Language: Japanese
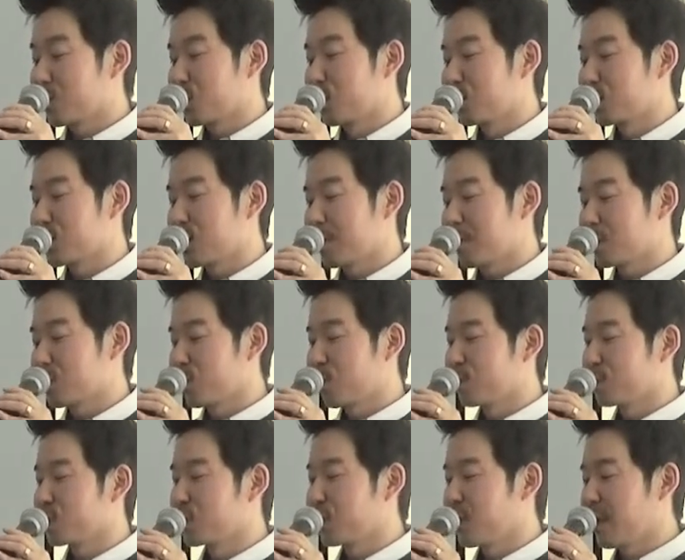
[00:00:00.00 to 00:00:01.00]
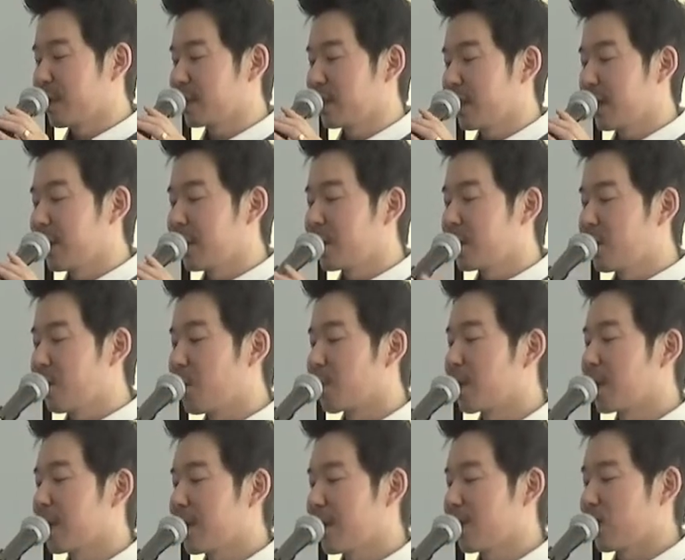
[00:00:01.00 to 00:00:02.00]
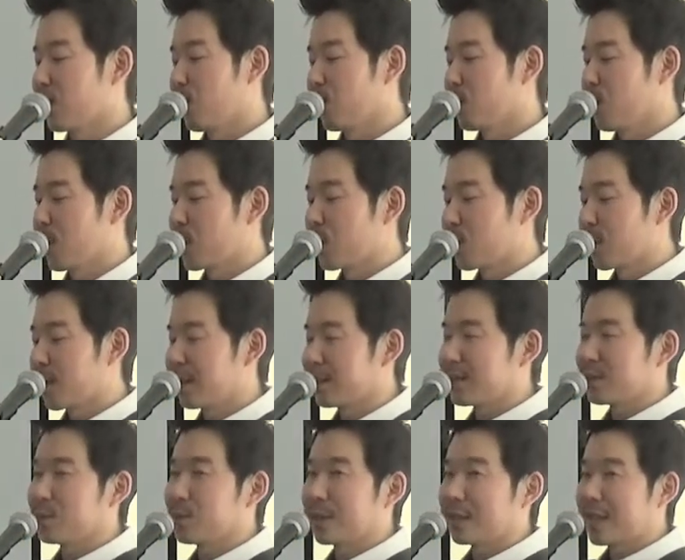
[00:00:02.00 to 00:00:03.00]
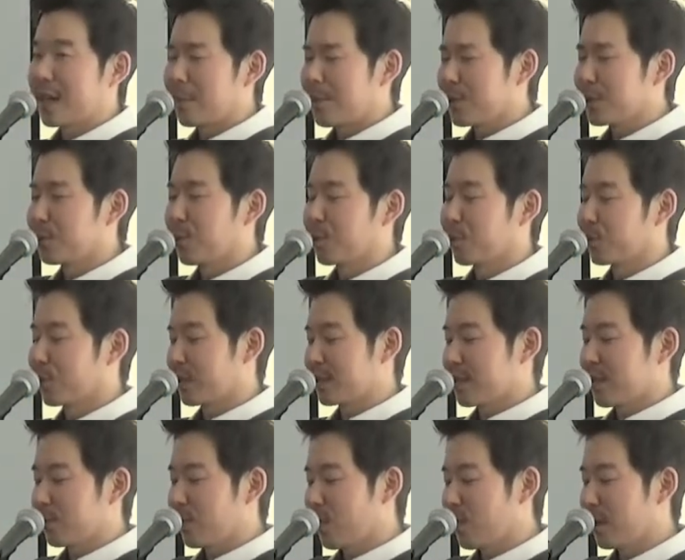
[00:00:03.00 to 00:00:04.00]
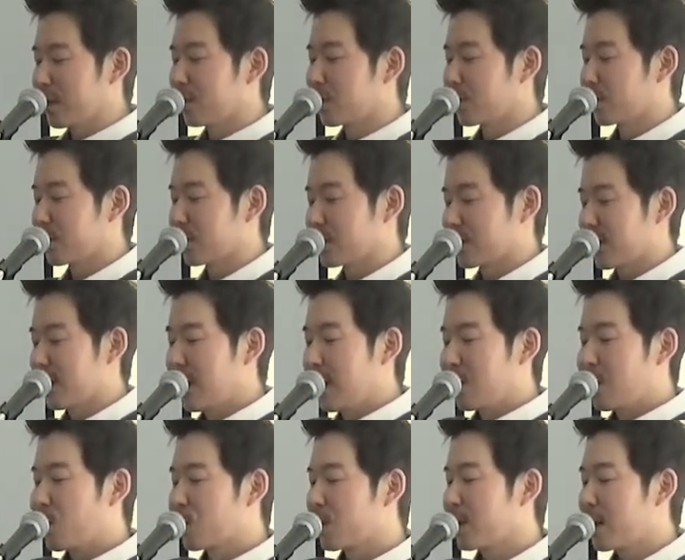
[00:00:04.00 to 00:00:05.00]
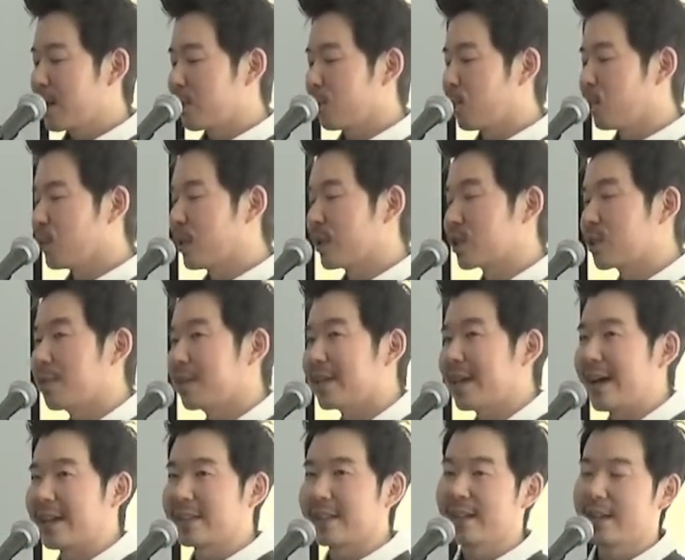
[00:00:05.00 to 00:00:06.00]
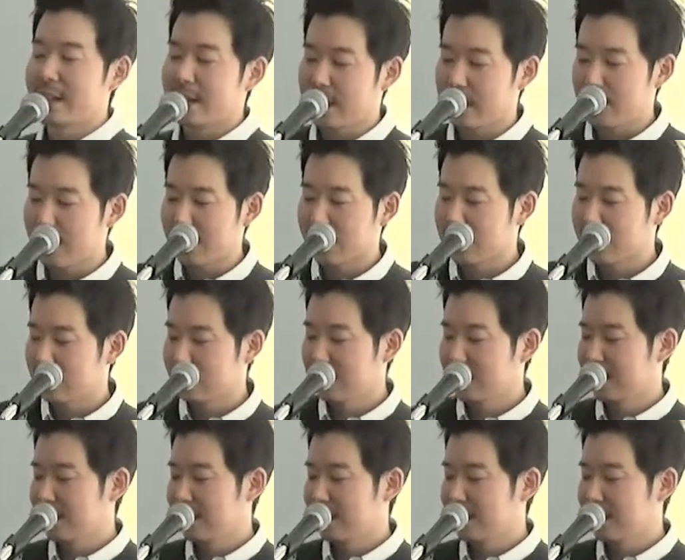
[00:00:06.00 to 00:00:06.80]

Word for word: そうすればそこに加えてこれらのものは、これらっていうのは食べるものとか全部お金のことです。これらのものは全て与えられます。